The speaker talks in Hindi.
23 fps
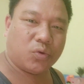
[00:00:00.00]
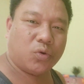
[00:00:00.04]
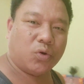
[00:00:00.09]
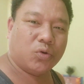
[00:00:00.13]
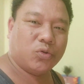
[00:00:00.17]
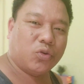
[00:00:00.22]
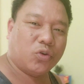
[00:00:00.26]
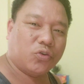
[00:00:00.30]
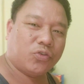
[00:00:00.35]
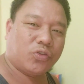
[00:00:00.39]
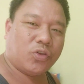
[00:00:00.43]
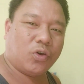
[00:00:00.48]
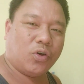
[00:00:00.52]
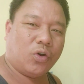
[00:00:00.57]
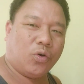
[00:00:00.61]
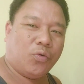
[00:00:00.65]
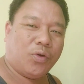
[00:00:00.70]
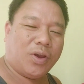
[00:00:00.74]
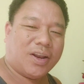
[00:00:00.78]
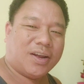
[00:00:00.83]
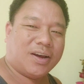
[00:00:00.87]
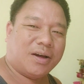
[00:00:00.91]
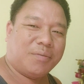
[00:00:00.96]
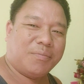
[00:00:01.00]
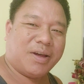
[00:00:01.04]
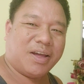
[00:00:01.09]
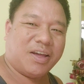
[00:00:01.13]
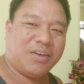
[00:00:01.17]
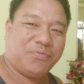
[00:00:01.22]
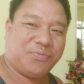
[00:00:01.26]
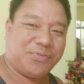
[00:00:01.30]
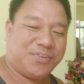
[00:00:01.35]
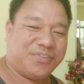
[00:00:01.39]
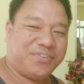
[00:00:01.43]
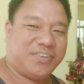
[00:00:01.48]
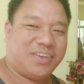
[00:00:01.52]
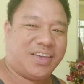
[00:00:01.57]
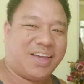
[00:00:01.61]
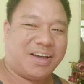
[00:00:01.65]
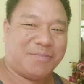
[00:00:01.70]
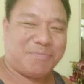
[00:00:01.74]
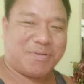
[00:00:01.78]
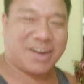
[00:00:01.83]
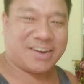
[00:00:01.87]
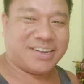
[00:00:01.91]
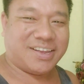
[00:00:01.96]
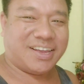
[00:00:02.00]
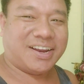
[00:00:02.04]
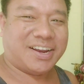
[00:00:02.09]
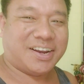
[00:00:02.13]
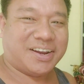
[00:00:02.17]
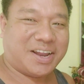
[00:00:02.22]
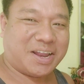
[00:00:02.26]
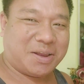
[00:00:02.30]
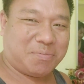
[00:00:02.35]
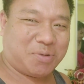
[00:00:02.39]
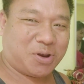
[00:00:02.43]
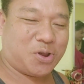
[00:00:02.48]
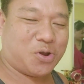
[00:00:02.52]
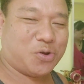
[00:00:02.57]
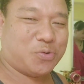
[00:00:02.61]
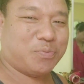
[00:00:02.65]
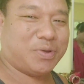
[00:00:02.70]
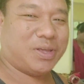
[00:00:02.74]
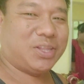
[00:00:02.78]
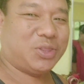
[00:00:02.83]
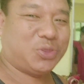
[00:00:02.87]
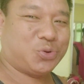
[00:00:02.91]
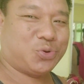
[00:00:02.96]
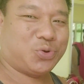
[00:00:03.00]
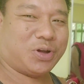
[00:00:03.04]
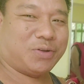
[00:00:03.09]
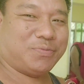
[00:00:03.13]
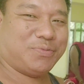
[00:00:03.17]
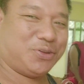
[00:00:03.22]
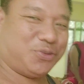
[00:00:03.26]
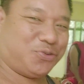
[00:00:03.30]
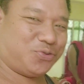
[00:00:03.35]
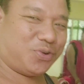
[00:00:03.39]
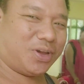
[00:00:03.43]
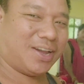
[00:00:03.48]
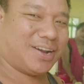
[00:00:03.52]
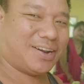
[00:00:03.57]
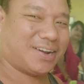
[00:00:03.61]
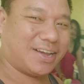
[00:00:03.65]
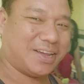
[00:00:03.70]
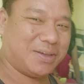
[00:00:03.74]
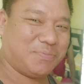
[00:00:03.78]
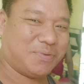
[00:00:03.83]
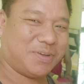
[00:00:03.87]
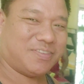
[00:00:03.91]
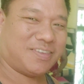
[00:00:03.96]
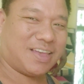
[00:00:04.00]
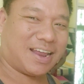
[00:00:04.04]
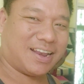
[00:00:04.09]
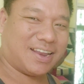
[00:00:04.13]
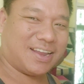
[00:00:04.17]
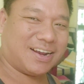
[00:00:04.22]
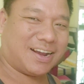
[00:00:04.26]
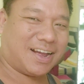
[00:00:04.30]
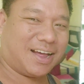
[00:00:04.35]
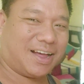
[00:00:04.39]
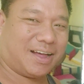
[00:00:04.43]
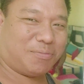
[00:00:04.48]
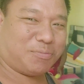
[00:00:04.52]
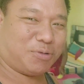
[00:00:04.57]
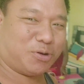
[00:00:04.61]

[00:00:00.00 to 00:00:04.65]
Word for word: तो दोस्तों वेलकम है फिर से हमारी एक नई ब्लॉग में तो अभी जो है कहीं पे जाने का